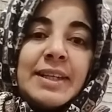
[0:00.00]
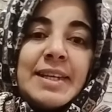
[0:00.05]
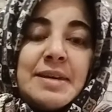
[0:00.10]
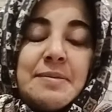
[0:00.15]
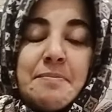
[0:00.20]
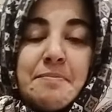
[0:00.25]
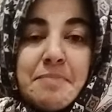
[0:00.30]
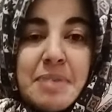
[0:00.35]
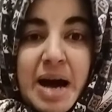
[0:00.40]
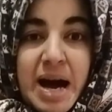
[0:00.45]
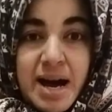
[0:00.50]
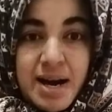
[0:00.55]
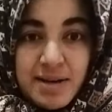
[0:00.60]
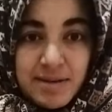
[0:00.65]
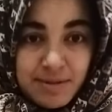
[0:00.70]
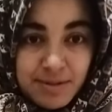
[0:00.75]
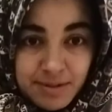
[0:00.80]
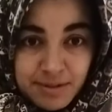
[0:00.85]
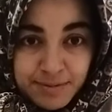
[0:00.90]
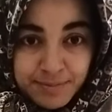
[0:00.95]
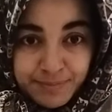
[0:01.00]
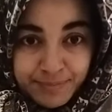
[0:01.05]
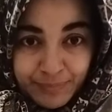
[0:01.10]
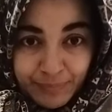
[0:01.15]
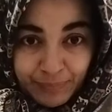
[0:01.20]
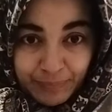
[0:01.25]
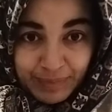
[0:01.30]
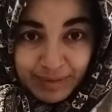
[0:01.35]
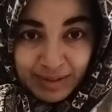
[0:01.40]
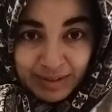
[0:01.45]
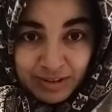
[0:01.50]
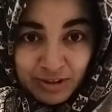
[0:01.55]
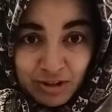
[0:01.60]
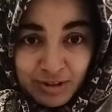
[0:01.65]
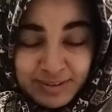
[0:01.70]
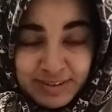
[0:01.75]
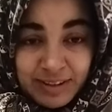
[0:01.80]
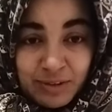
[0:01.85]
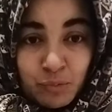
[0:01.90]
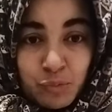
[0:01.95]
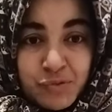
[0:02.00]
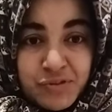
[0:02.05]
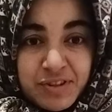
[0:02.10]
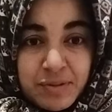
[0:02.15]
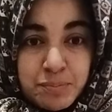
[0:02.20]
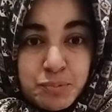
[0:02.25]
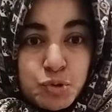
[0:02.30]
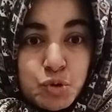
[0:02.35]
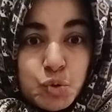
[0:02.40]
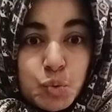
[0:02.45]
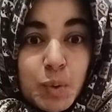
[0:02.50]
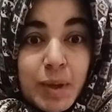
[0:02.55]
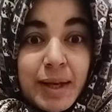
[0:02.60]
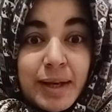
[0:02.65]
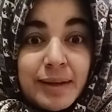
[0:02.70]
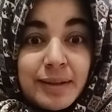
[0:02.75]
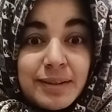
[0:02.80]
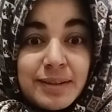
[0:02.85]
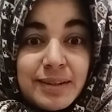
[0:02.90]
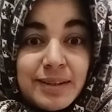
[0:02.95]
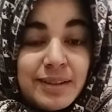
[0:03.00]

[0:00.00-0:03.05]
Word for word: qui bat, d'accord C'est conceptuel.